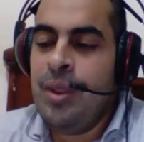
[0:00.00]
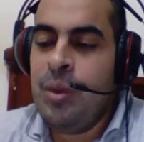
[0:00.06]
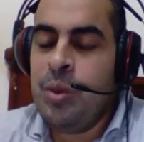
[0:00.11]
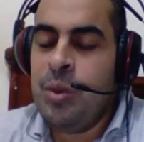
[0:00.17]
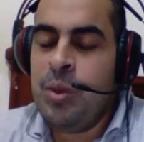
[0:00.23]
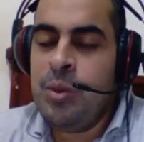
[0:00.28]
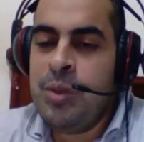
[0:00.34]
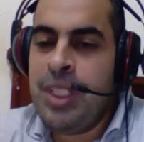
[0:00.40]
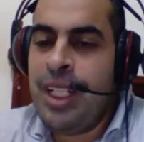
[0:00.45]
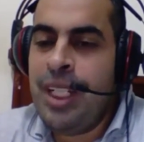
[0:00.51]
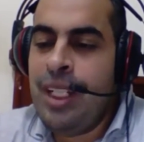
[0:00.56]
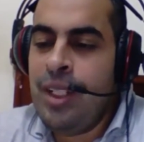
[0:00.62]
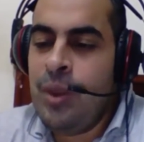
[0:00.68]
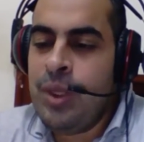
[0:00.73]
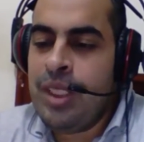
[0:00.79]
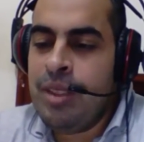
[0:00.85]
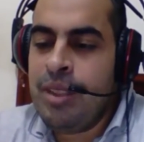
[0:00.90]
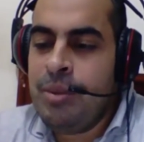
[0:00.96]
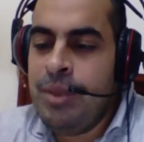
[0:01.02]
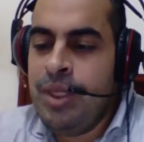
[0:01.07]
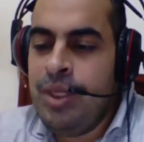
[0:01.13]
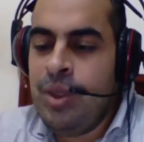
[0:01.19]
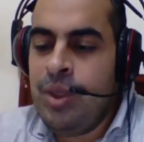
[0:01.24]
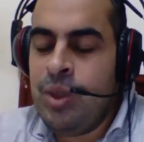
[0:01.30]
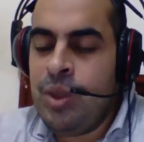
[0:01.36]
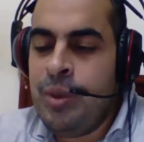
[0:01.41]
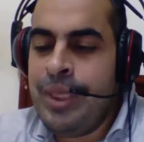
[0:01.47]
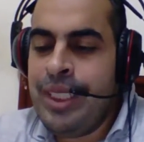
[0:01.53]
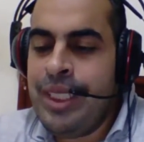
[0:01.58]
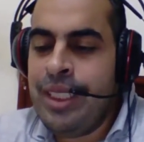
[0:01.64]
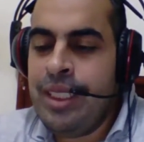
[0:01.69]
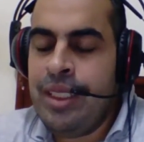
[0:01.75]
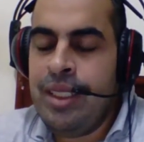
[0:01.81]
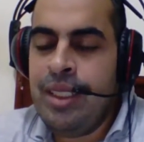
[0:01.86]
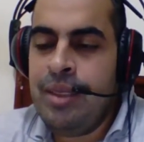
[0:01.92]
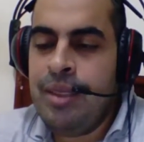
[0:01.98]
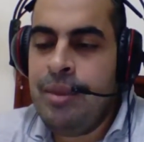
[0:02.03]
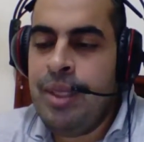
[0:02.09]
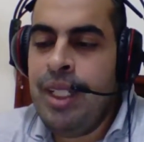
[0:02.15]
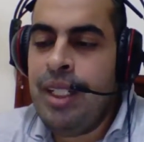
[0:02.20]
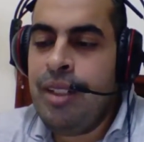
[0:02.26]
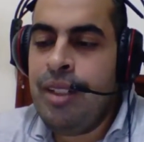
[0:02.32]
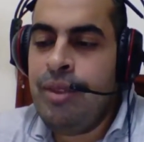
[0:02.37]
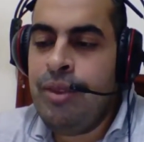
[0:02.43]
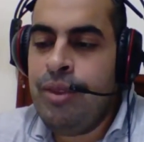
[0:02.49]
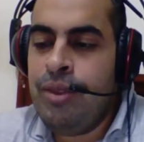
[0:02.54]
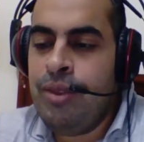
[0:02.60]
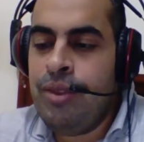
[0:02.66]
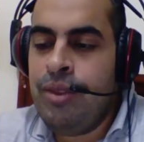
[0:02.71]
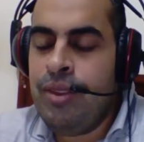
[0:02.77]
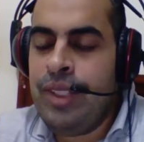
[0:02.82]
ومشغل هو تطبيق اوتوماتيك بيعرف